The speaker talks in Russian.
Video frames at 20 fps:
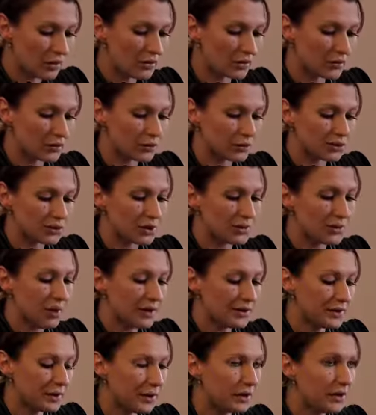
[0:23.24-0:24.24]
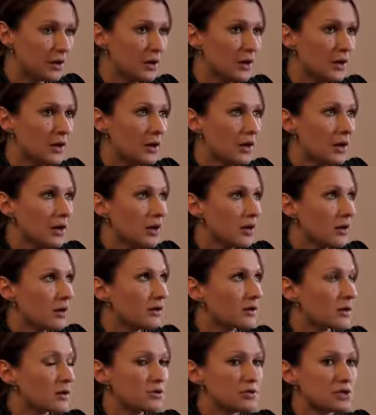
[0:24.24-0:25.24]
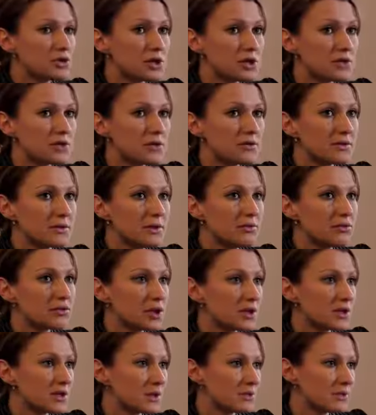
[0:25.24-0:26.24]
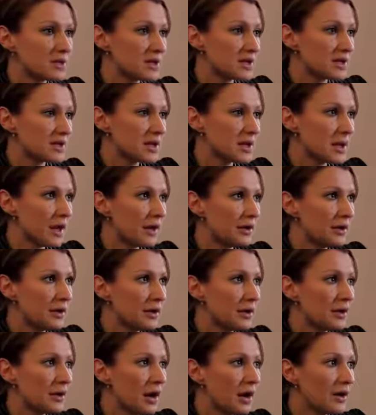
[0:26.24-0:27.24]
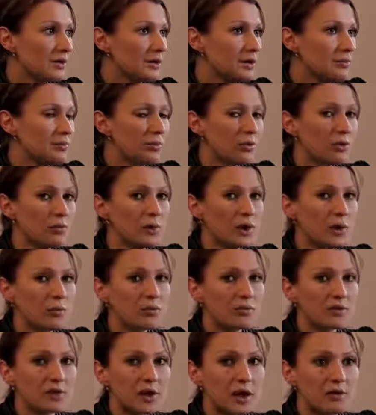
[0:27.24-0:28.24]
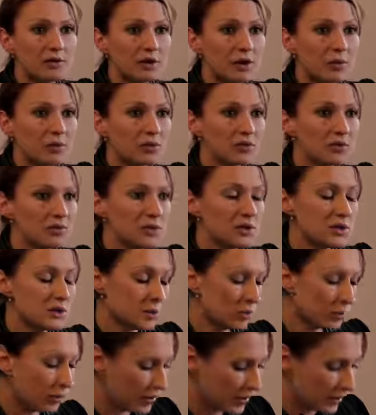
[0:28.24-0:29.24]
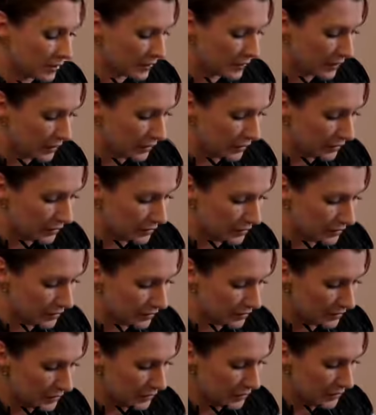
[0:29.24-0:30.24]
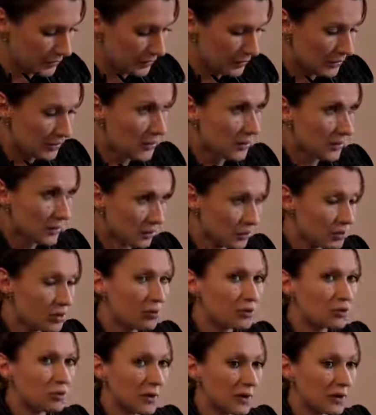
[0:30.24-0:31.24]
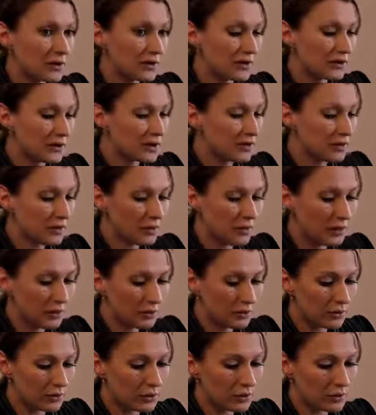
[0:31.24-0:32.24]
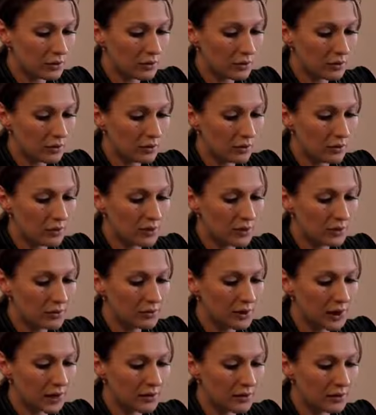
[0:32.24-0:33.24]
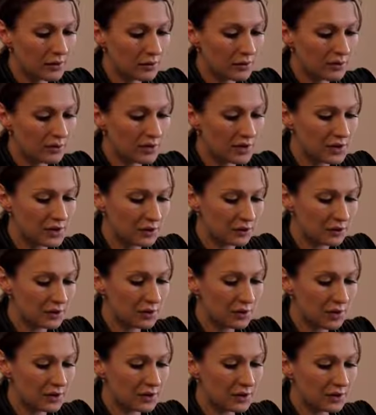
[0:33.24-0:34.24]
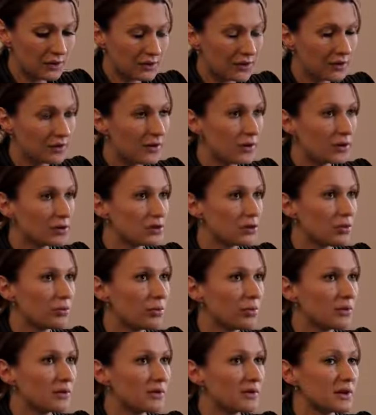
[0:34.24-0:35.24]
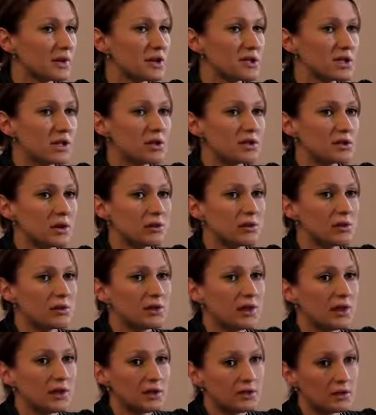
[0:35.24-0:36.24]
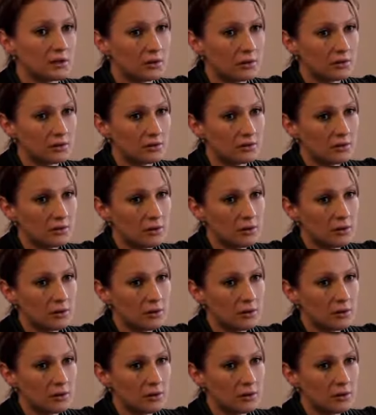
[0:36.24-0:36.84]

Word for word: А вот, ребята, скажу честно, все в ужасном состоянии. Один по моему заявленному списку это ну, не буду пока назвать фамилию, по моим данным, сведениям, ребята рассказали, что он просто скончался, он не доехал.